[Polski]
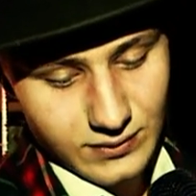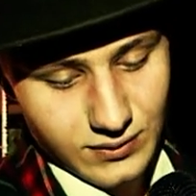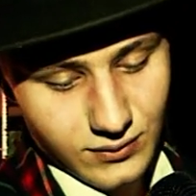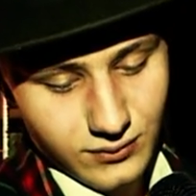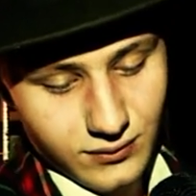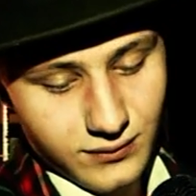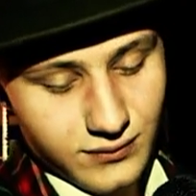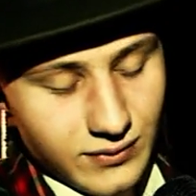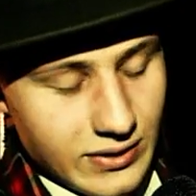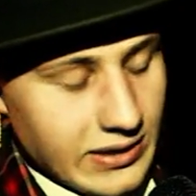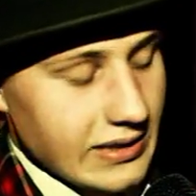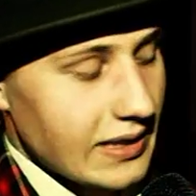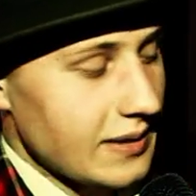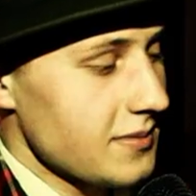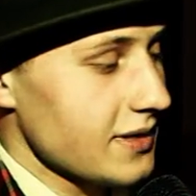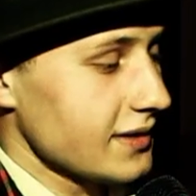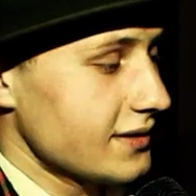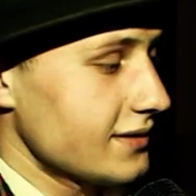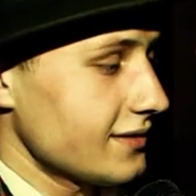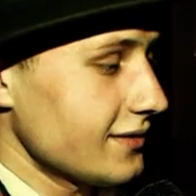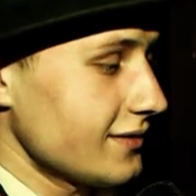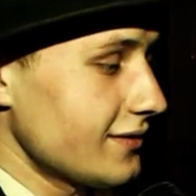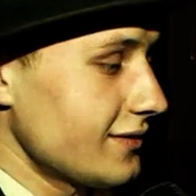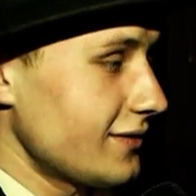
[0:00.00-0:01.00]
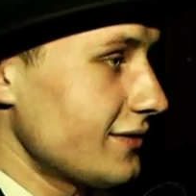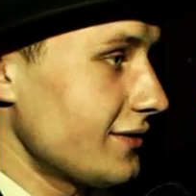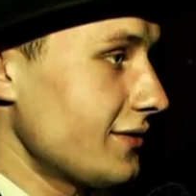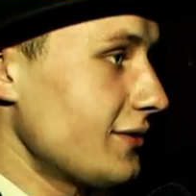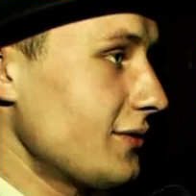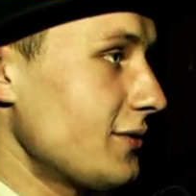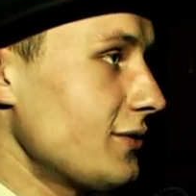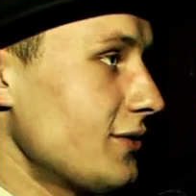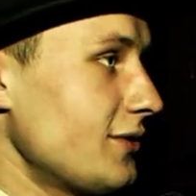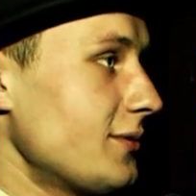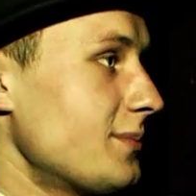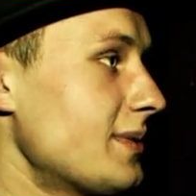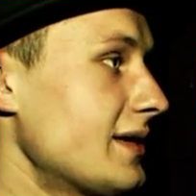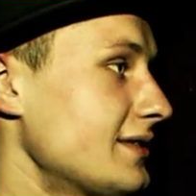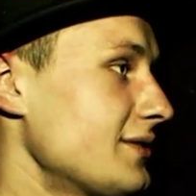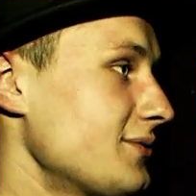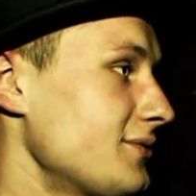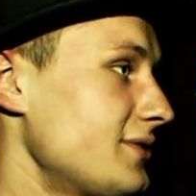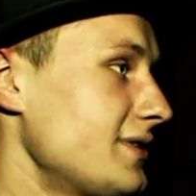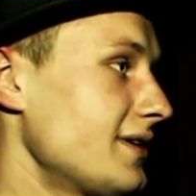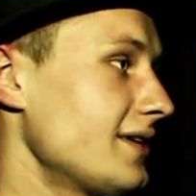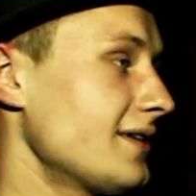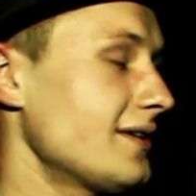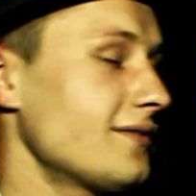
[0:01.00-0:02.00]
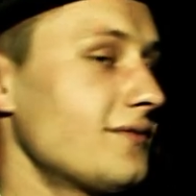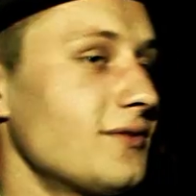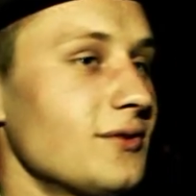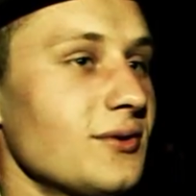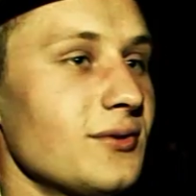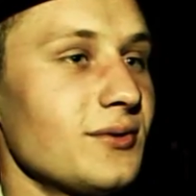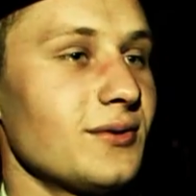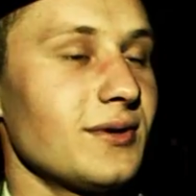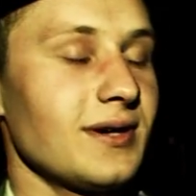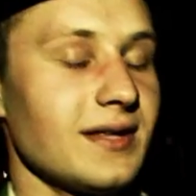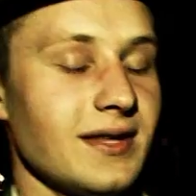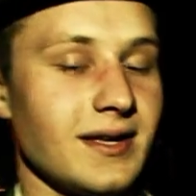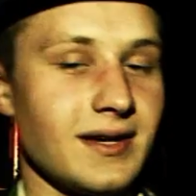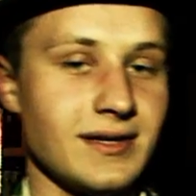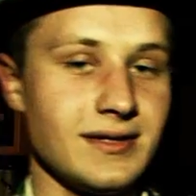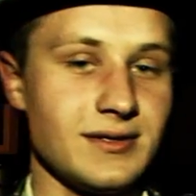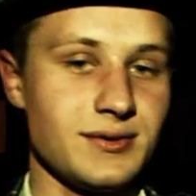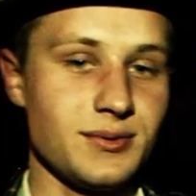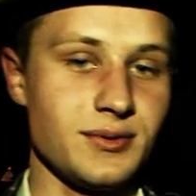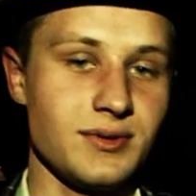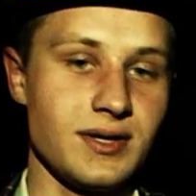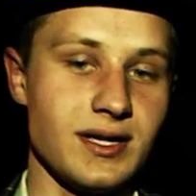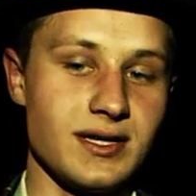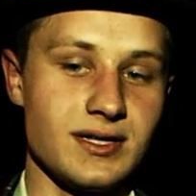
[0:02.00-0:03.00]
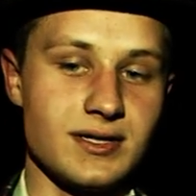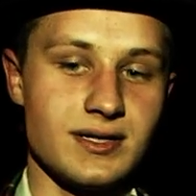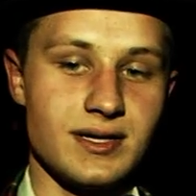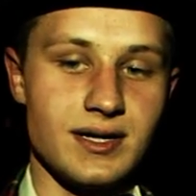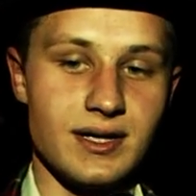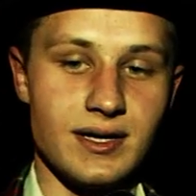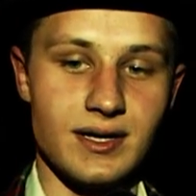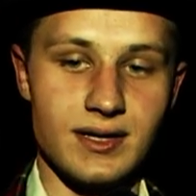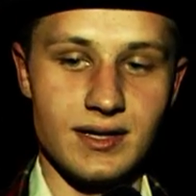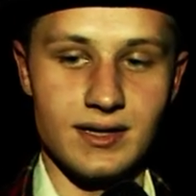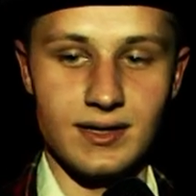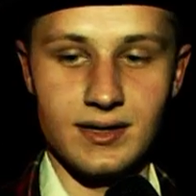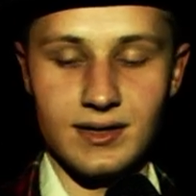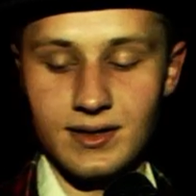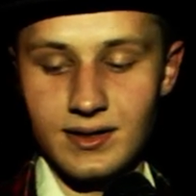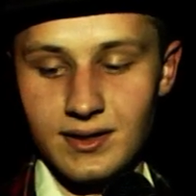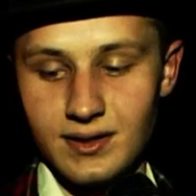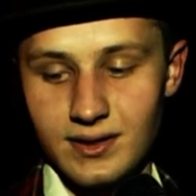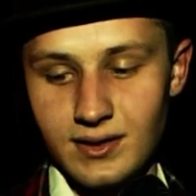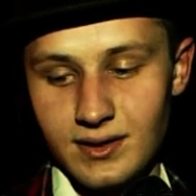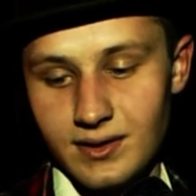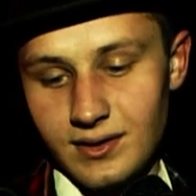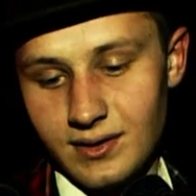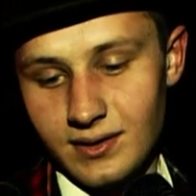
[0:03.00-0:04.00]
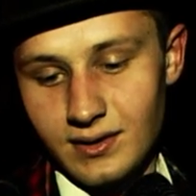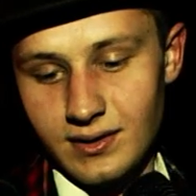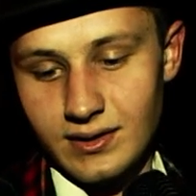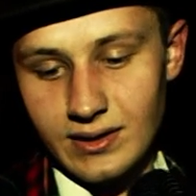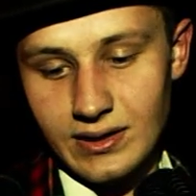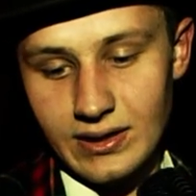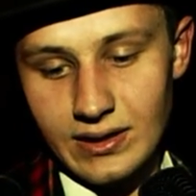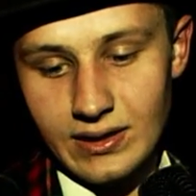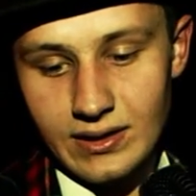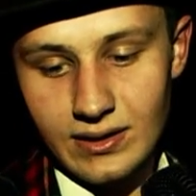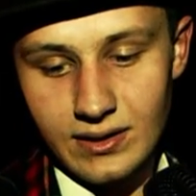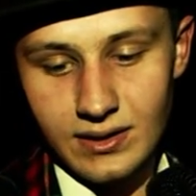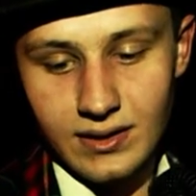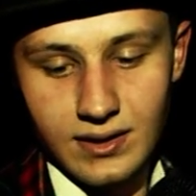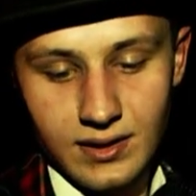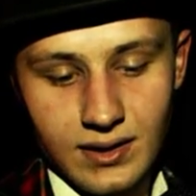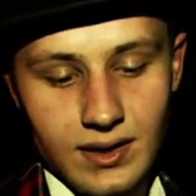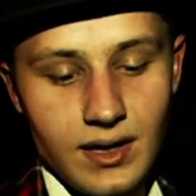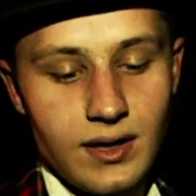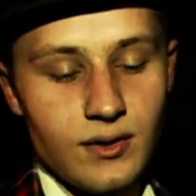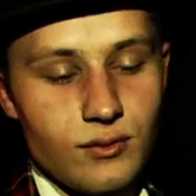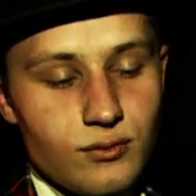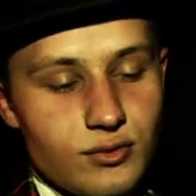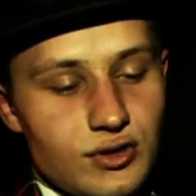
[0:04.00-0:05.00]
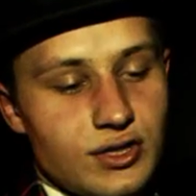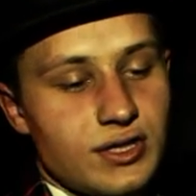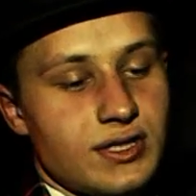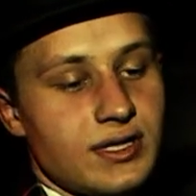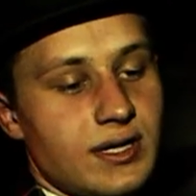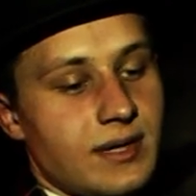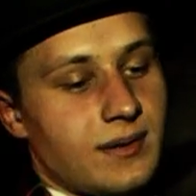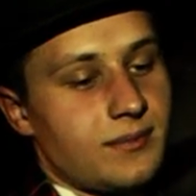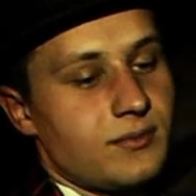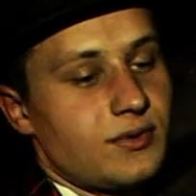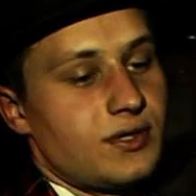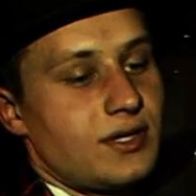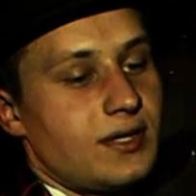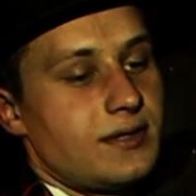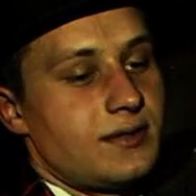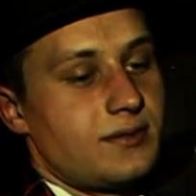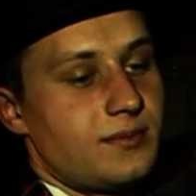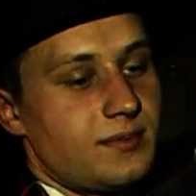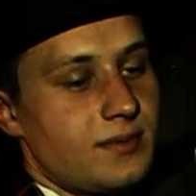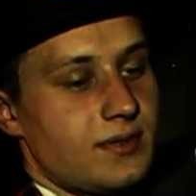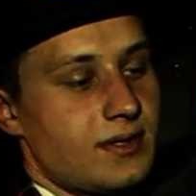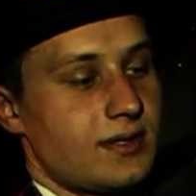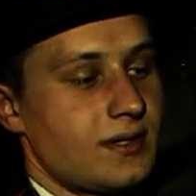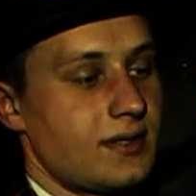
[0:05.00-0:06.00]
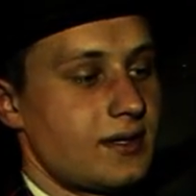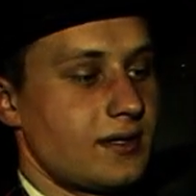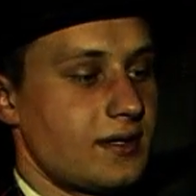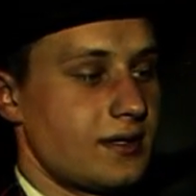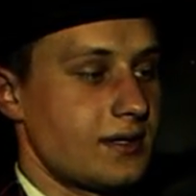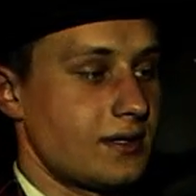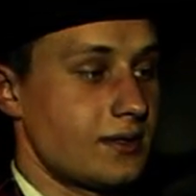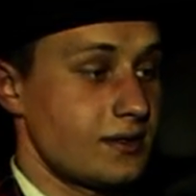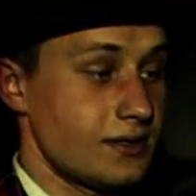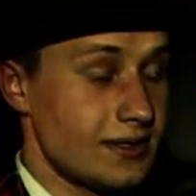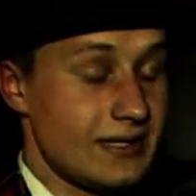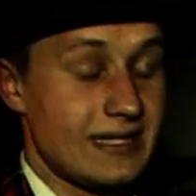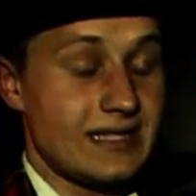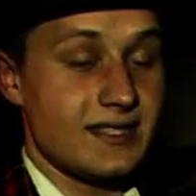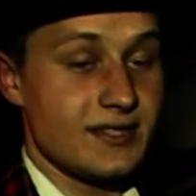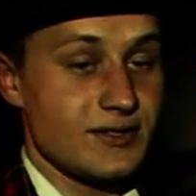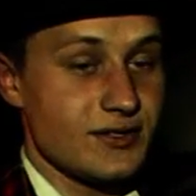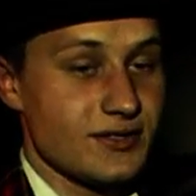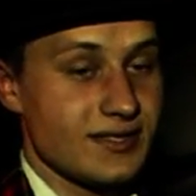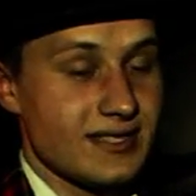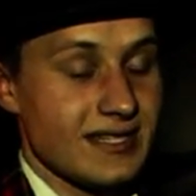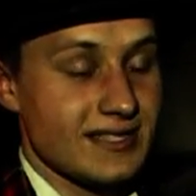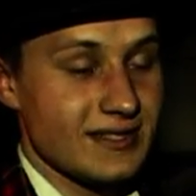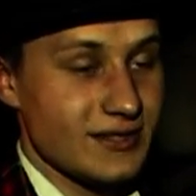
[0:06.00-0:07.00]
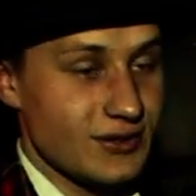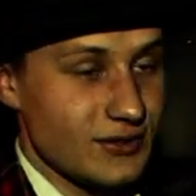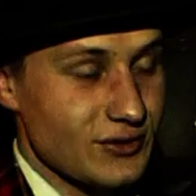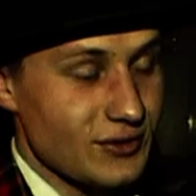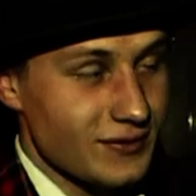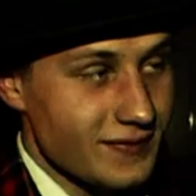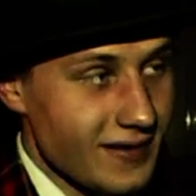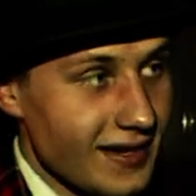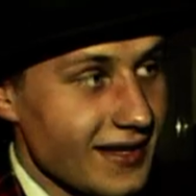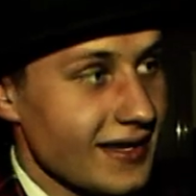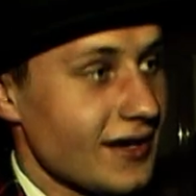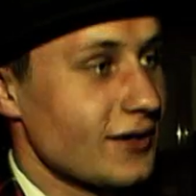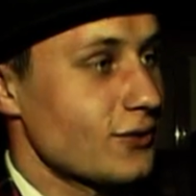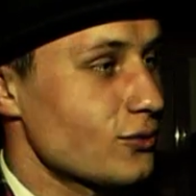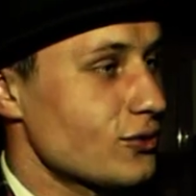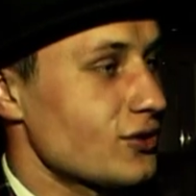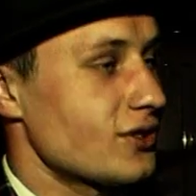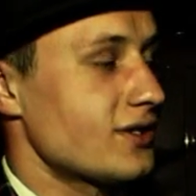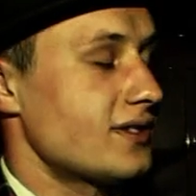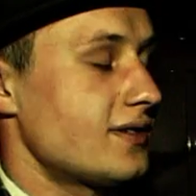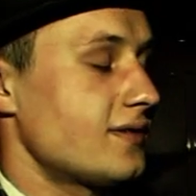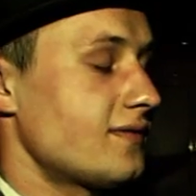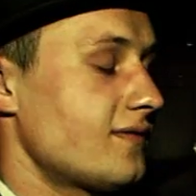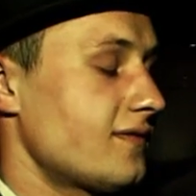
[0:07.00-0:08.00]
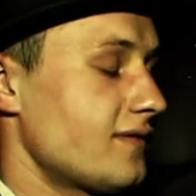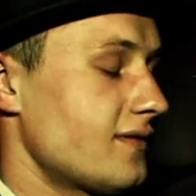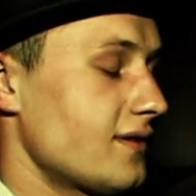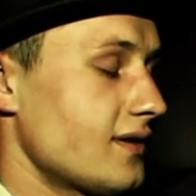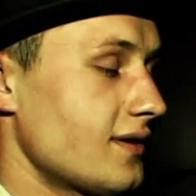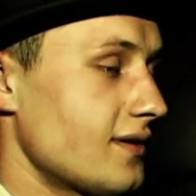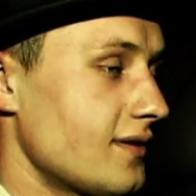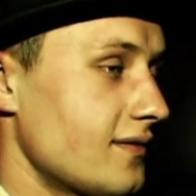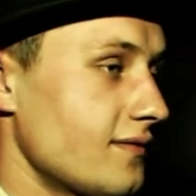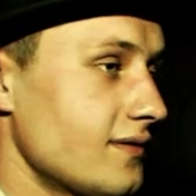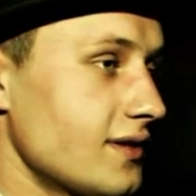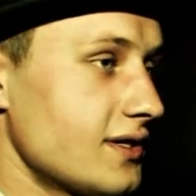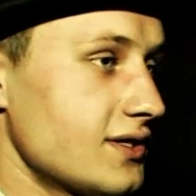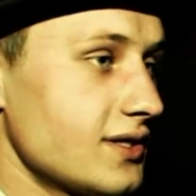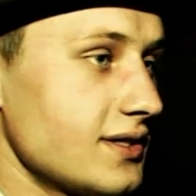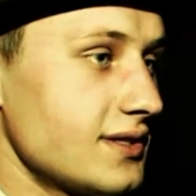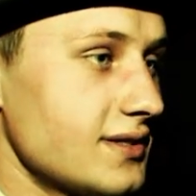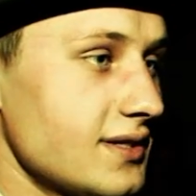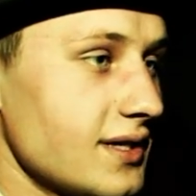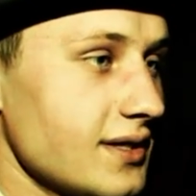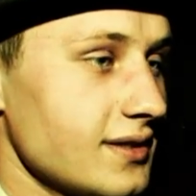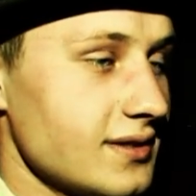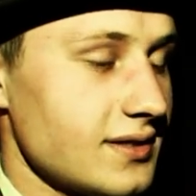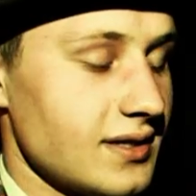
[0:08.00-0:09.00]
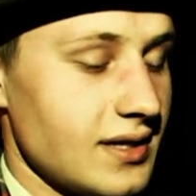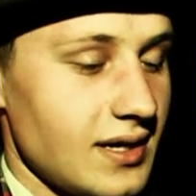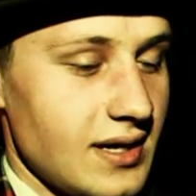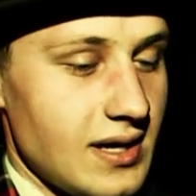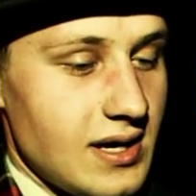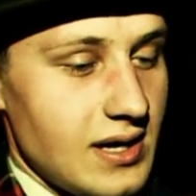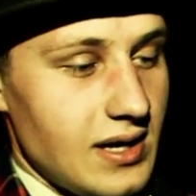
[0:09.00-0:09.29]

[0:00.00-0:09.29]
główny temat e, obracał się wokół energii słonecznej i, i jej użycia musieliśmy, e, jej zastosowania użyć w, w naszej scence.